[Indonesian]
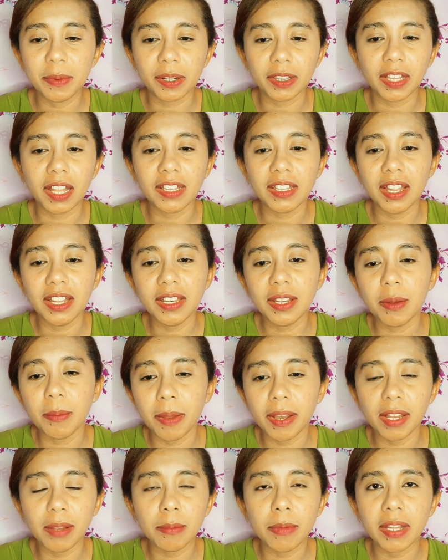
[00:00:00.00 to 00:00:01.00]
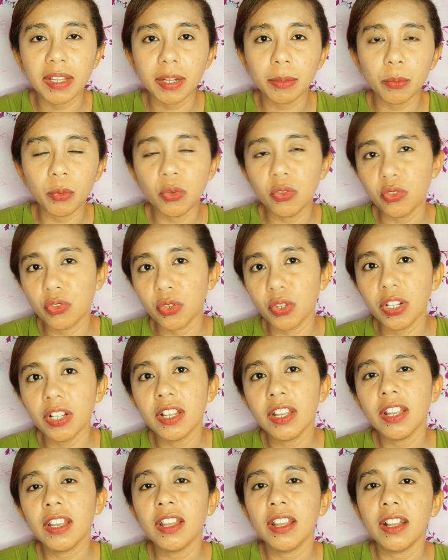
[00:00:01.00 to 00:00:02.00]
pertanyaan yang paling banyak muncul
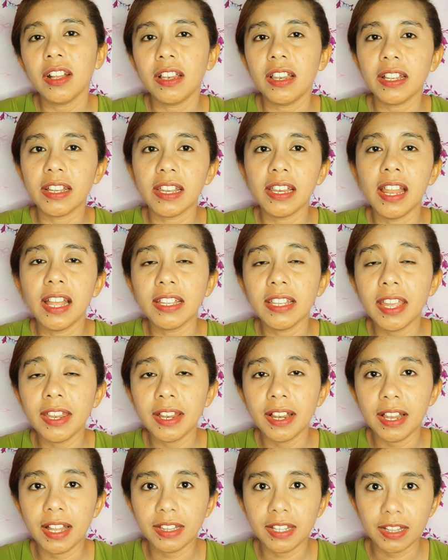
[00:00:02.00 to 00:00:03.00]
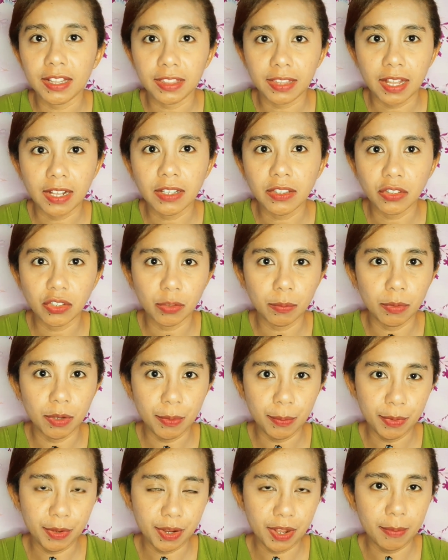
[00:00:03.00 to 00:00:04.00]
lagi-lagi adalah tentang
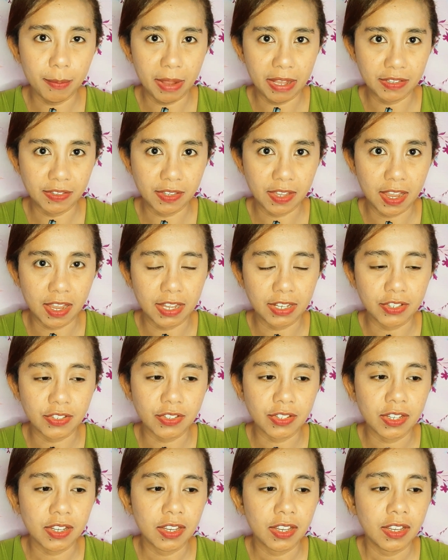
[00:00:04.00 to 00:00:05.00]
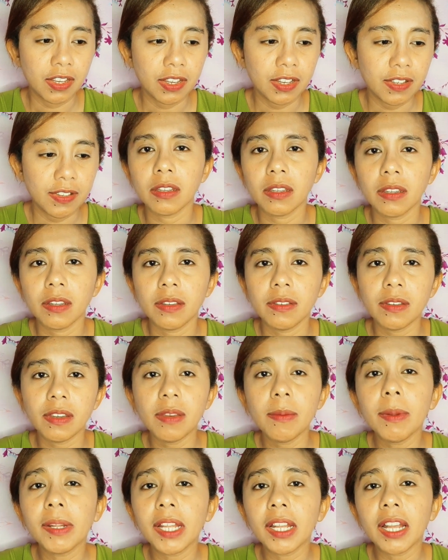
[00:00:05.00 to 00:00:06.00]
subliminal message.
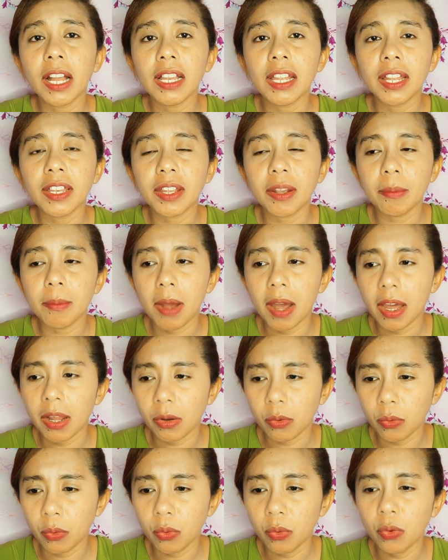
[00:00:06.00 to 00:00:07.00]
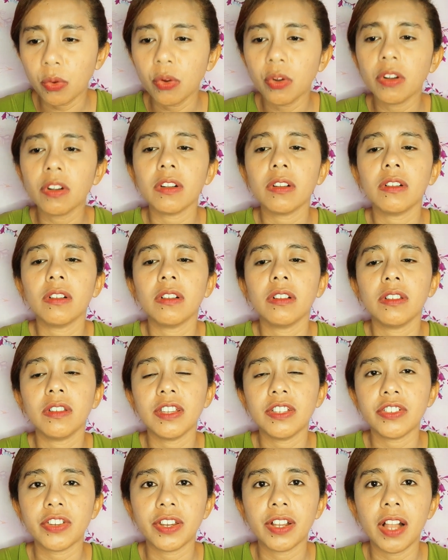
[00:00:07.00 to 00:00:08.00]
Jadi bagi kalian yang baru
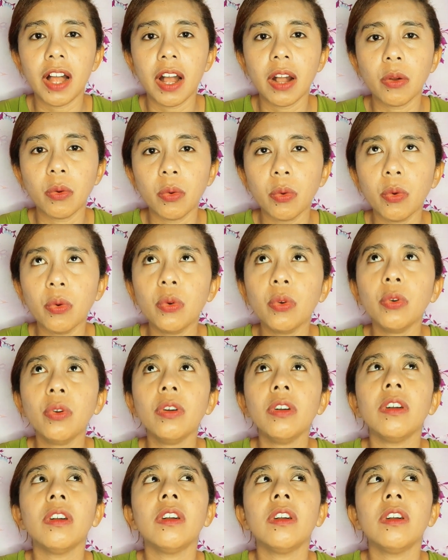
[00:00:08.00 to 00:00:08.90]
di channel aku,